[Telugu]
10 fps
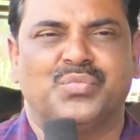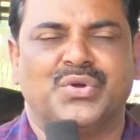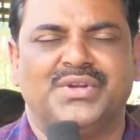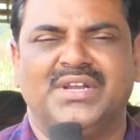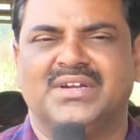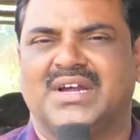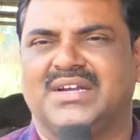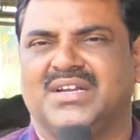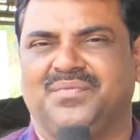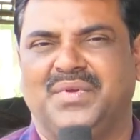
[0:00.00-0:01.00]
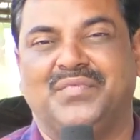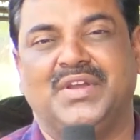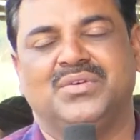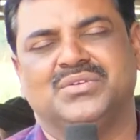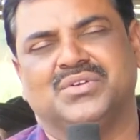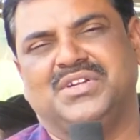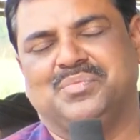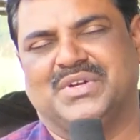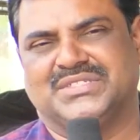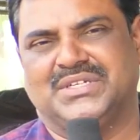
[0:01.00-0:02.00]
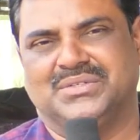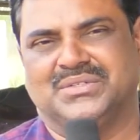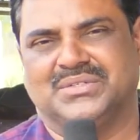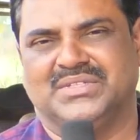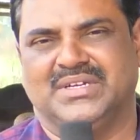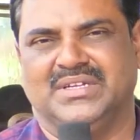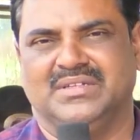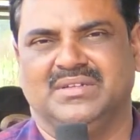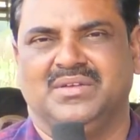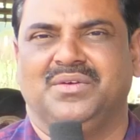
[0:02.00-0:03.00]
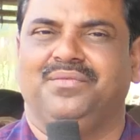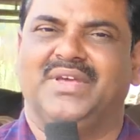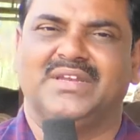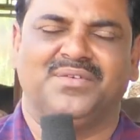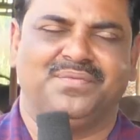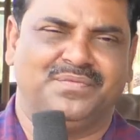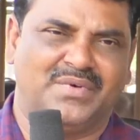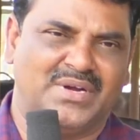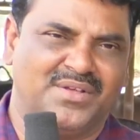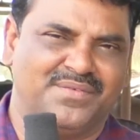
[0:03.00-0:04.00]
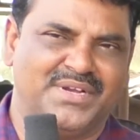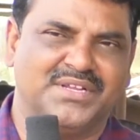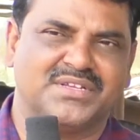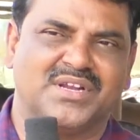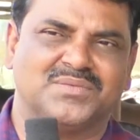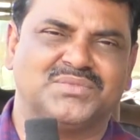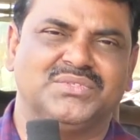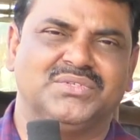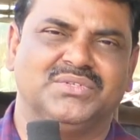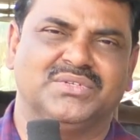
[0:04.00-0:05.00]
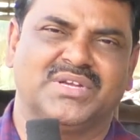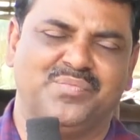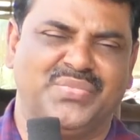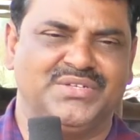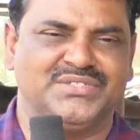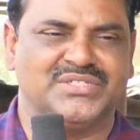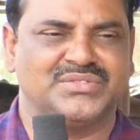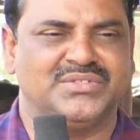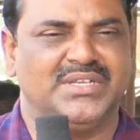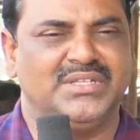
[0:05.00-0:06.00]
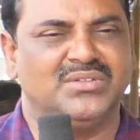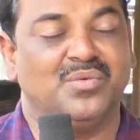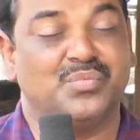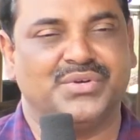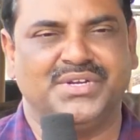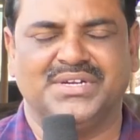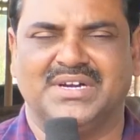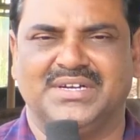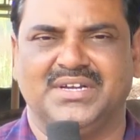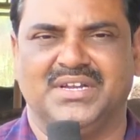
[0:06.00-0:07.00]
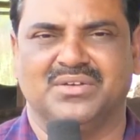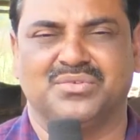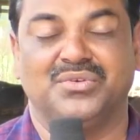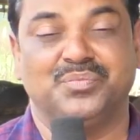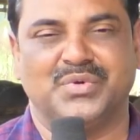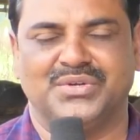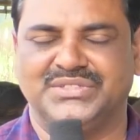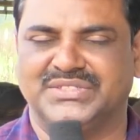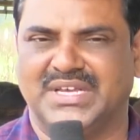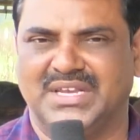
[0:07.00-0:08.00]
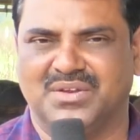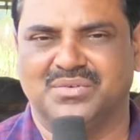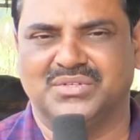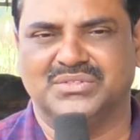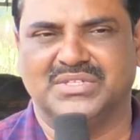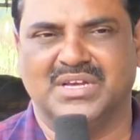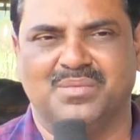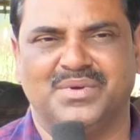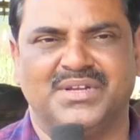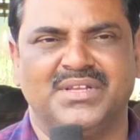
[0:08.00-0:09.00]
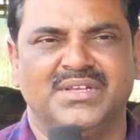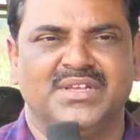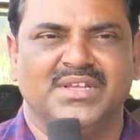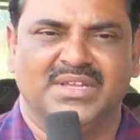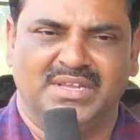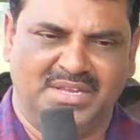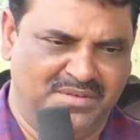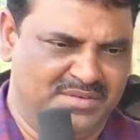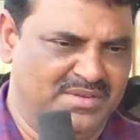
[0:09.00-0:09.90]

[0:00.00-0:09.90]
ప్రోటీన్ కంటెంట్ ఫిఫ్టీన్ టు ట్వంటీ పర్సెంట్ ఉంటుందండి వేరే ఫాడా వెరైటీ క్రాప్స్ను కంపేర్ చేసుకుంటే ఇందులో ప్రోటీన్ కంటెంట్ క్రూడ్ ప్రోటీన్ చాలా ఎక్కువ ఉంటుంది కాబట్టి ఈ